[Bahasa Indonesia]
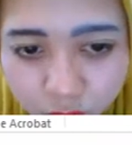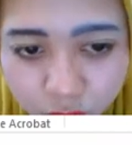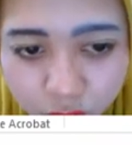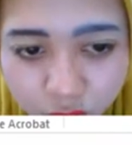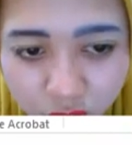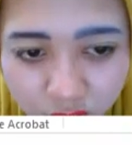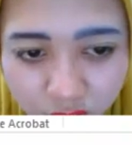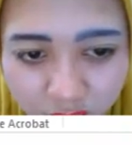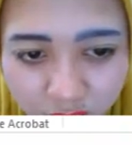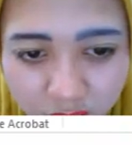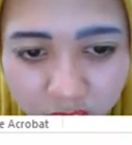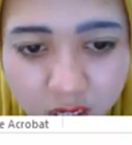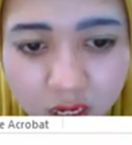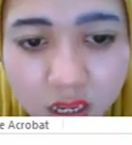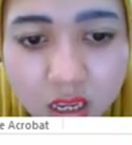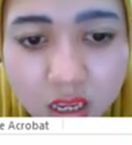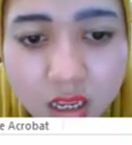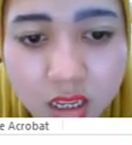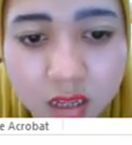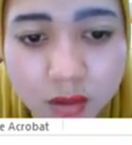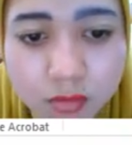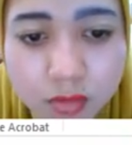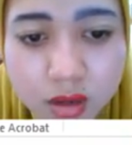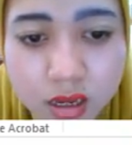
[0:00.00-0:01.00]
Kemudian
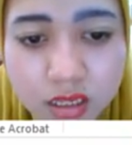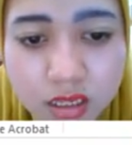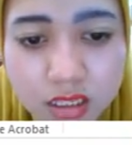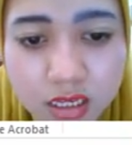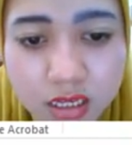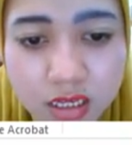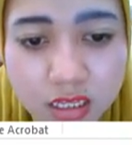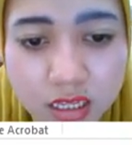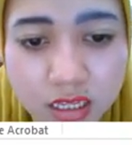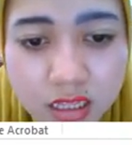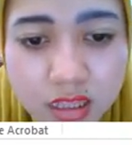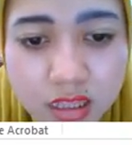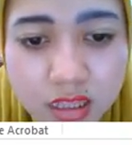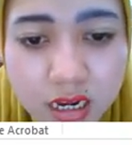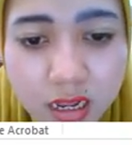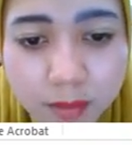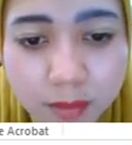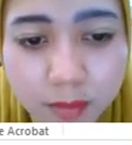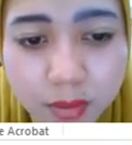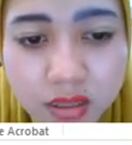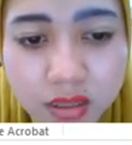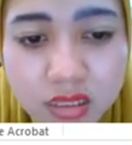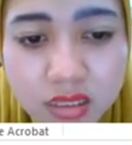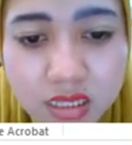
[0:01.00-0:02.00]
biasanya
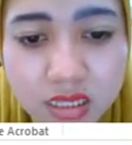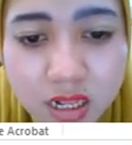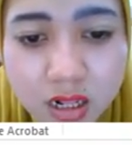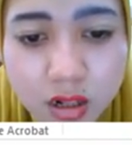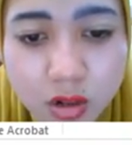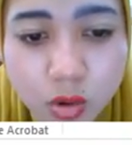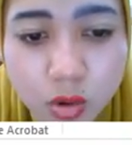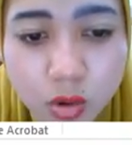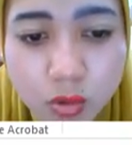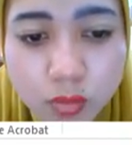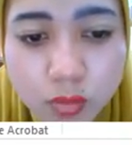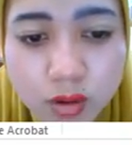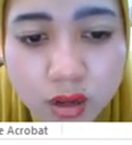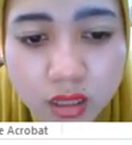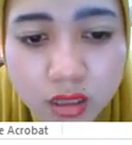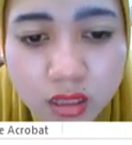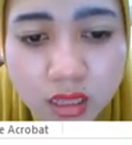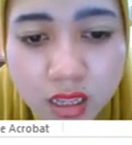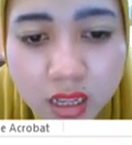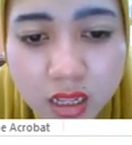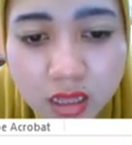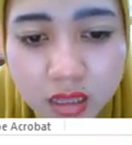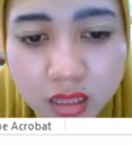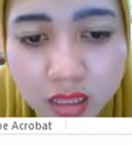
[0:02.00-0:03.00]
terdapat sel goblet
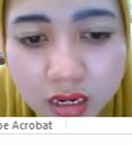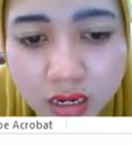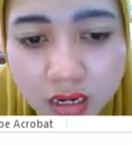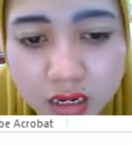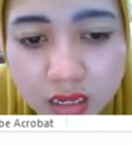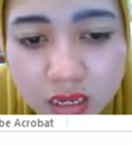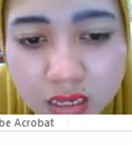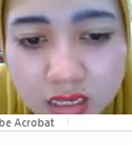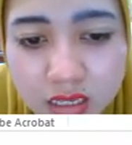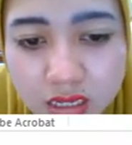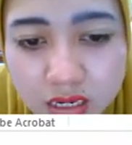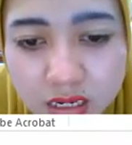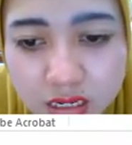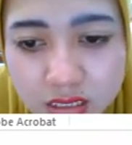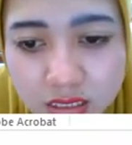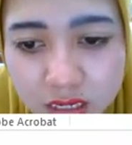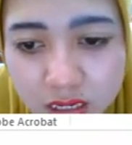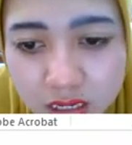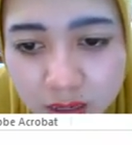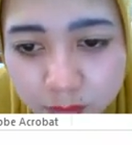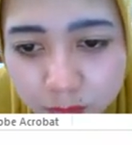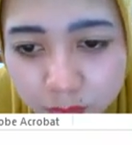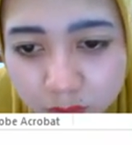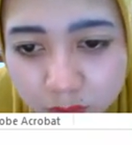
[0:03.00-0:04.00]
diantaranya
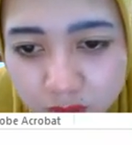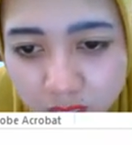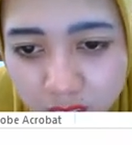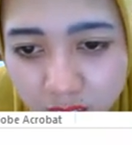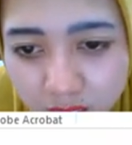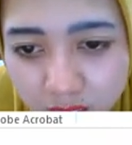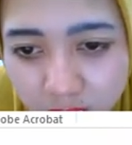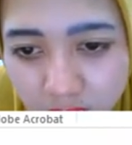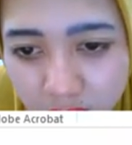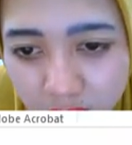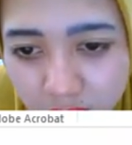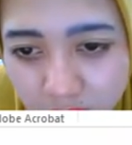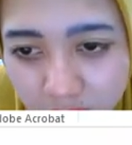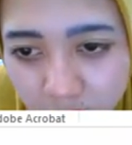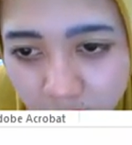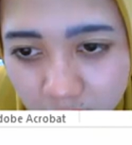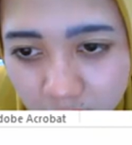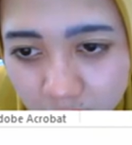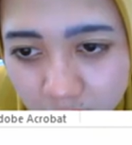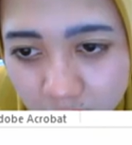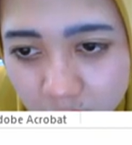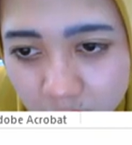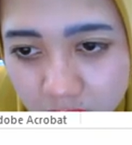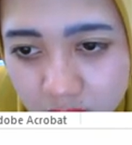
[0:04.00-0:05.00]
sel-sel epitelnya nih
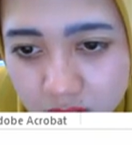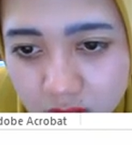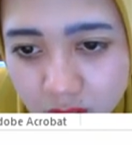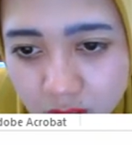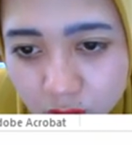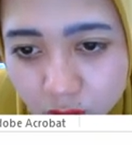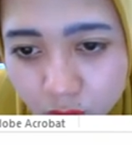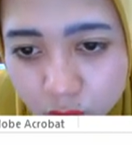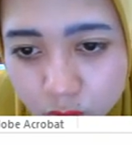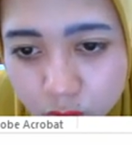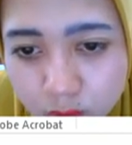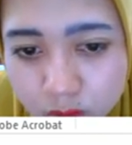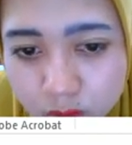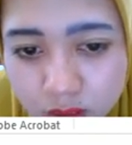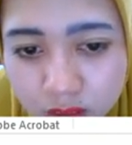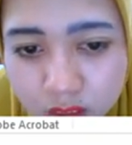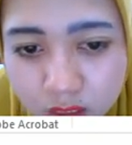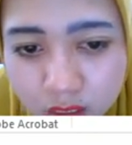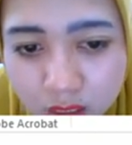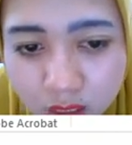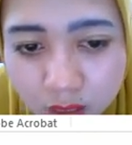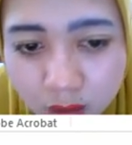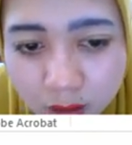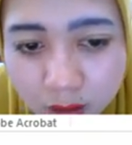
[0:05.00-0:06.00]
sel goblet
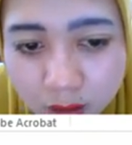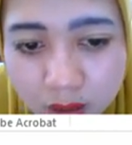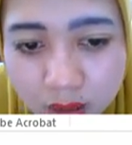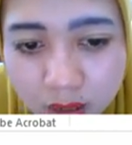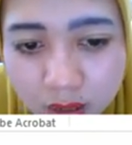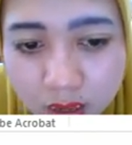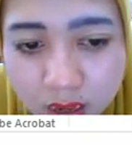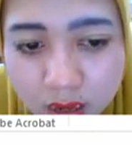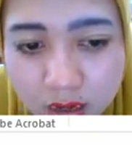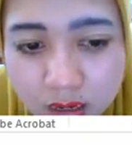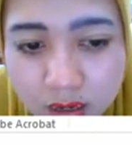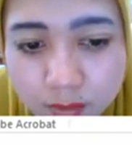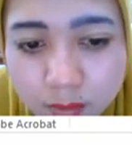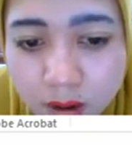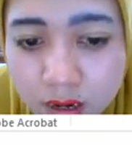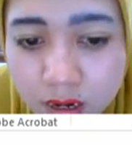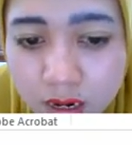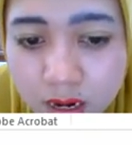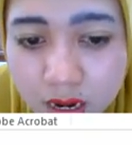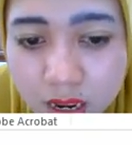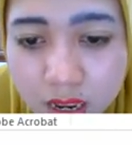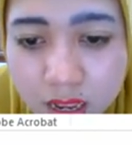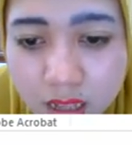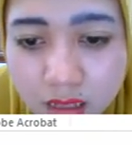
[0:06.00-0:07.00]
nih ya di
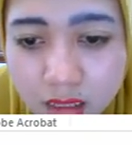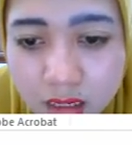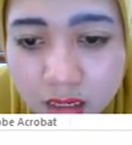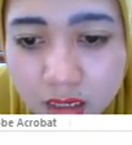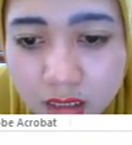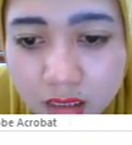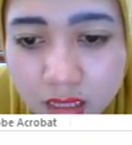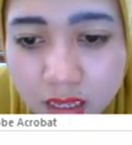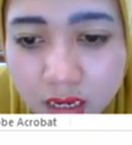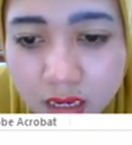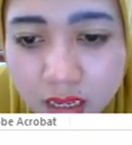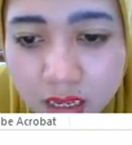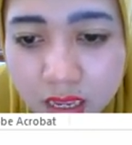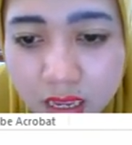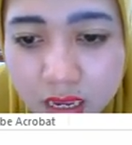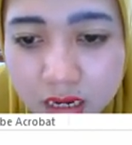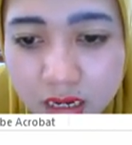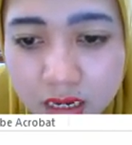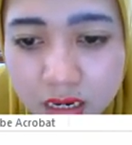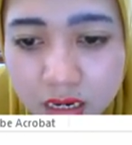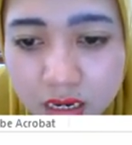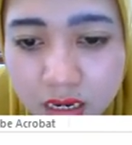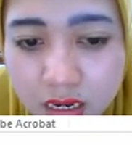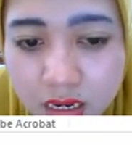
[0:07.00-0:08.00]
mana terletaknya
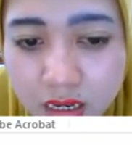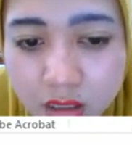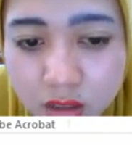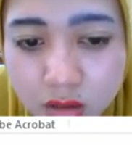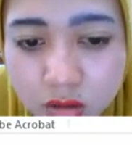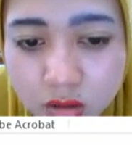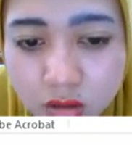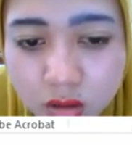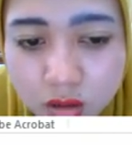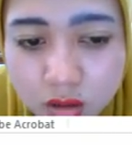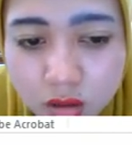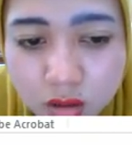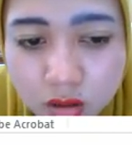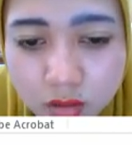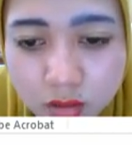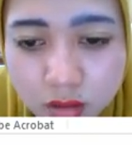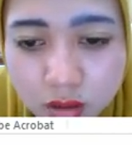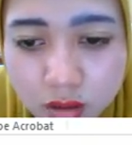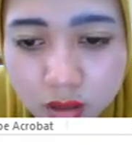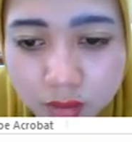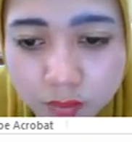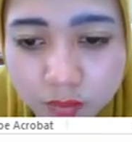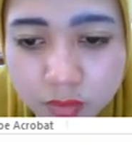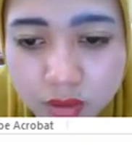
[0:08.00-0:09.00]
di
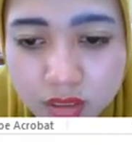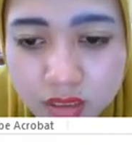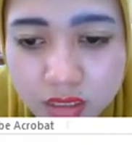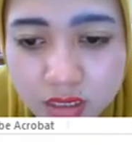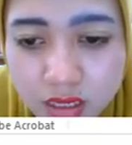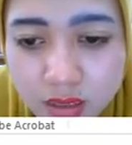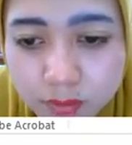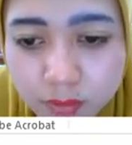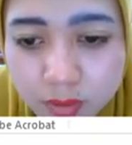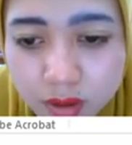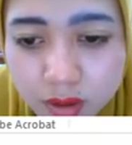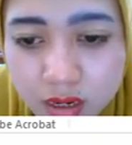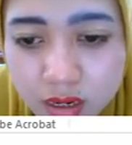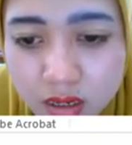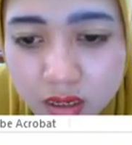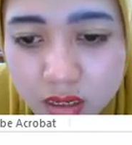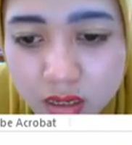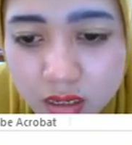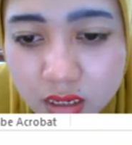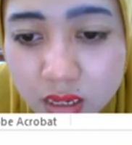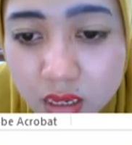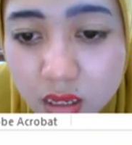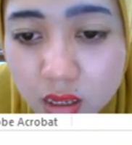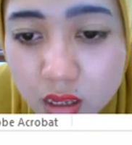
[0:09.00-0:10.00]
lapisan pada
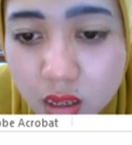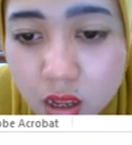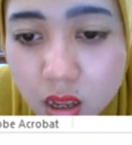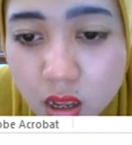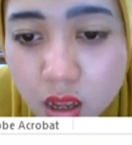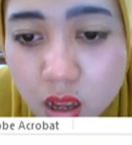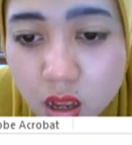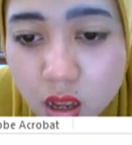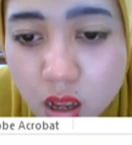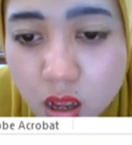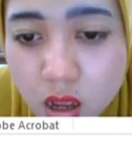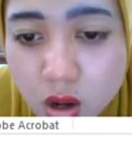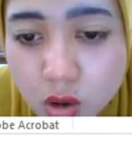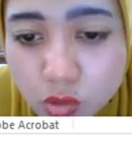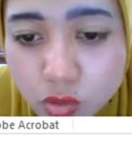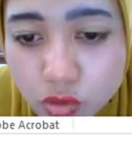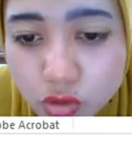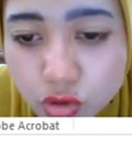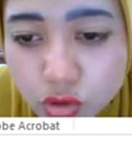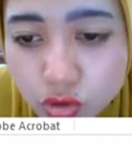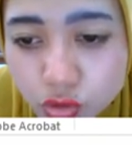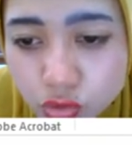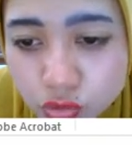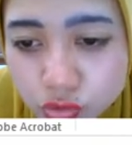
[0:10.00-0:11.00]
dinding
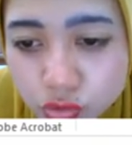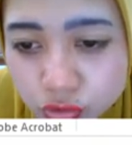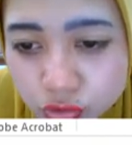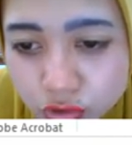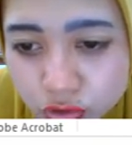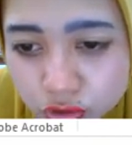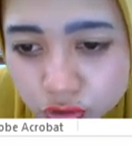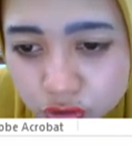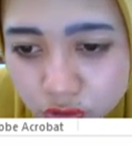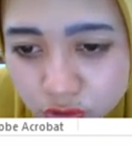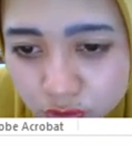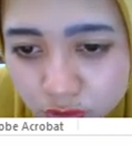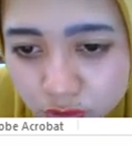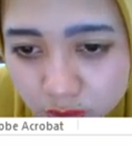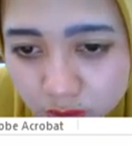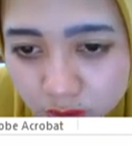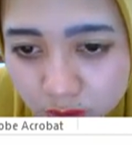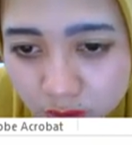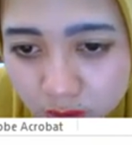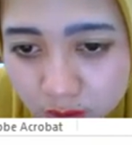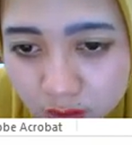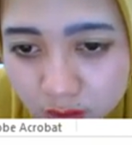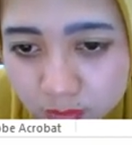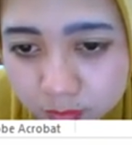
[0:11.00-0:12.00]
khusus
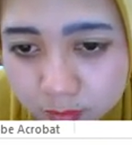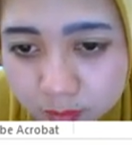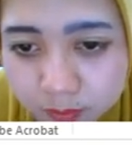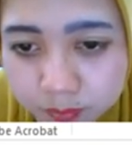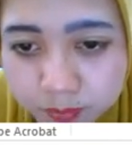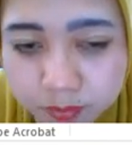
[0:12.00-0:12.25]
ya